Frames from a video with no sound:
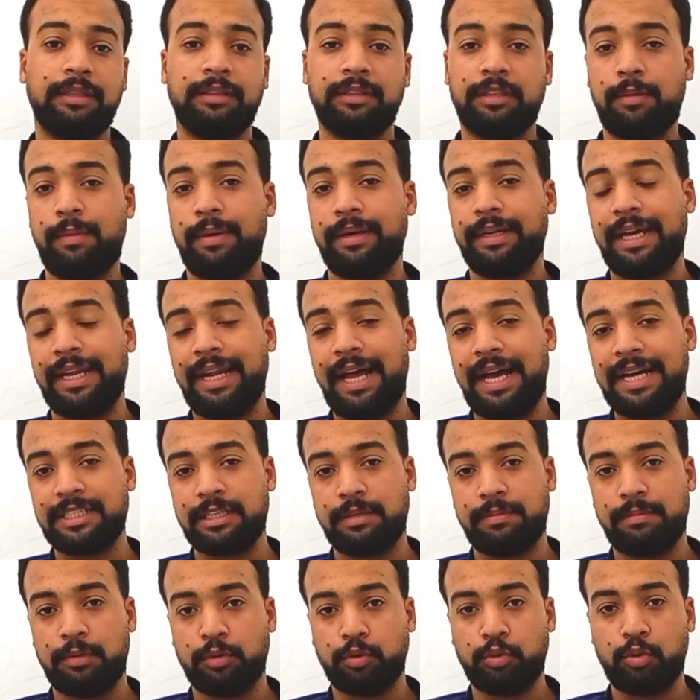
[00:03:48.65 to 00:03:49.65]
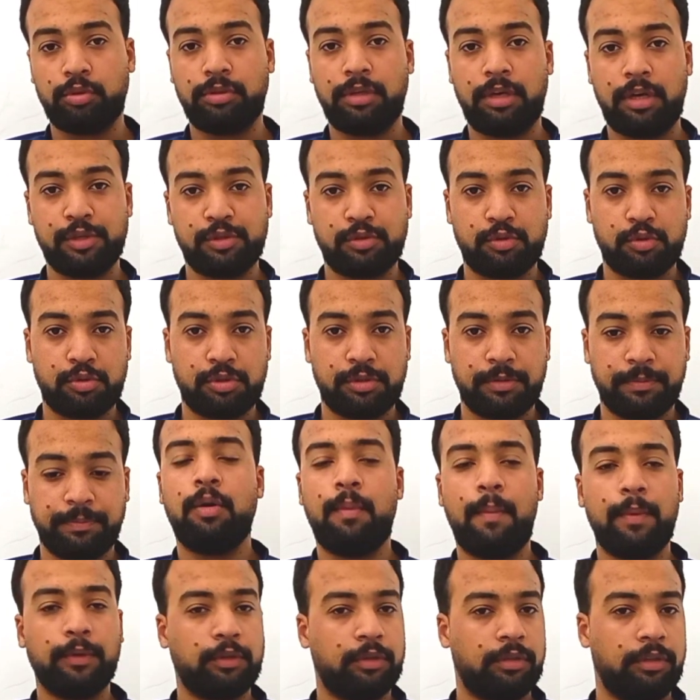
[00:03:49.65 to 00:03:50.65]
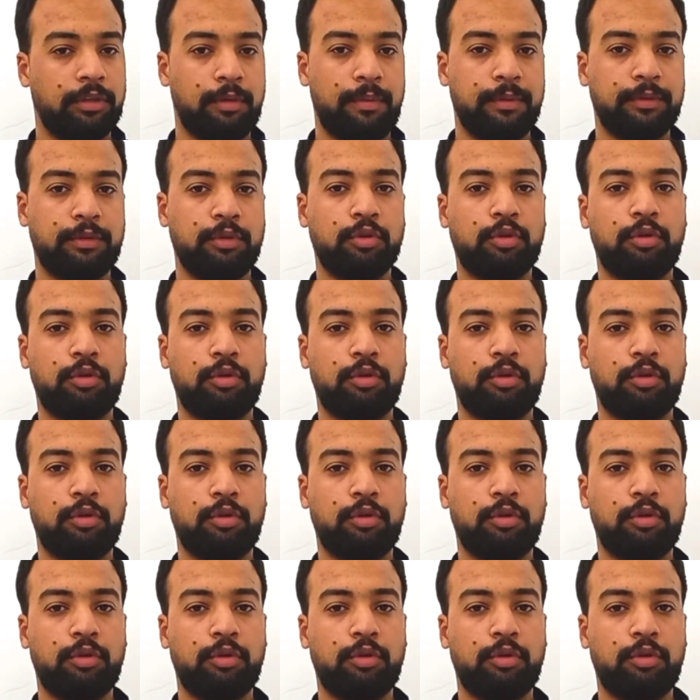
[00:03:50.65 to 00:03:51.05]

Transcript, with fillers: طبعا على حسب برضه التخصص متطلبات